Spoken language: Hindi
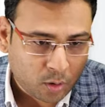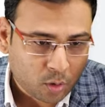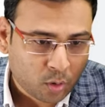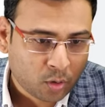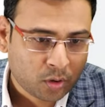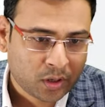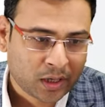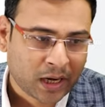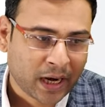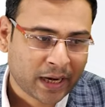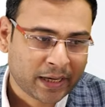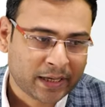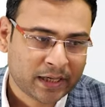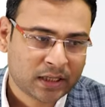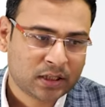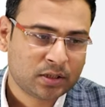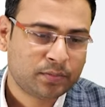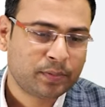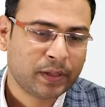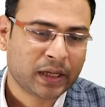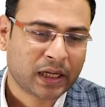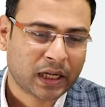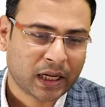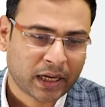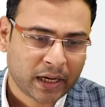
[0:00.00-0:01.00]
गोल गाइडेंस
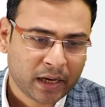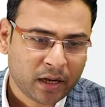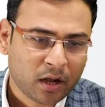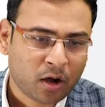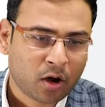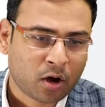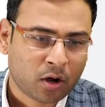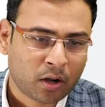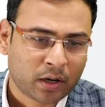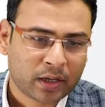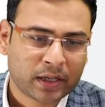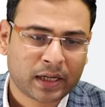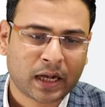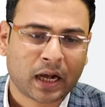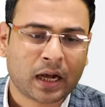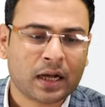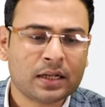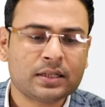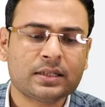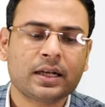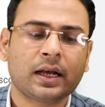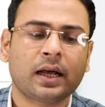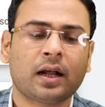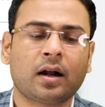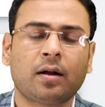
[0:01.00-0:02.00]
भी करें और
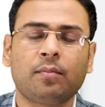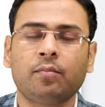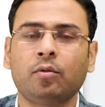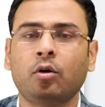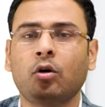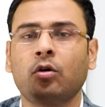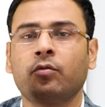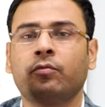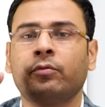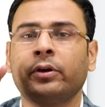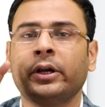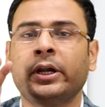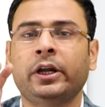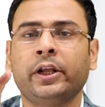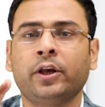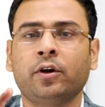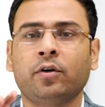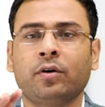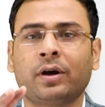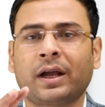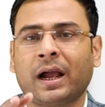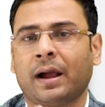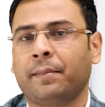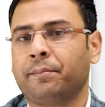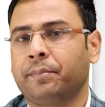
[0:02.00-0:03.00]
यहां से अगर हम लोग
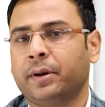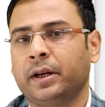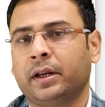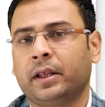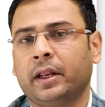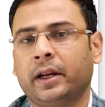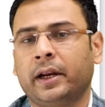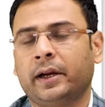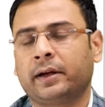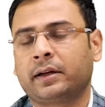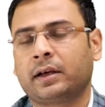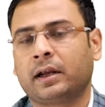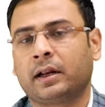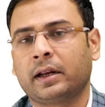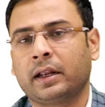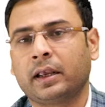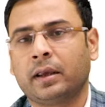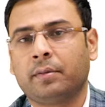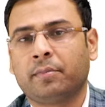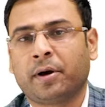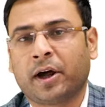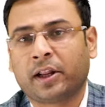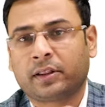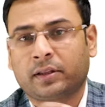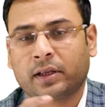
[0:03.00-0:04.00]
वीडियो कैंपेन क्रिएट करने
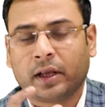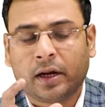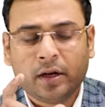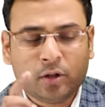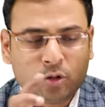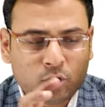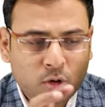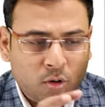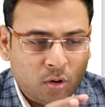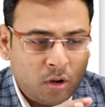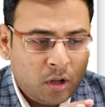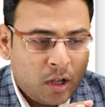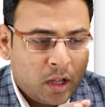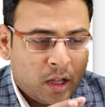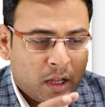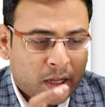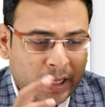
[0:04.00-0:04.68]
की बात करें तो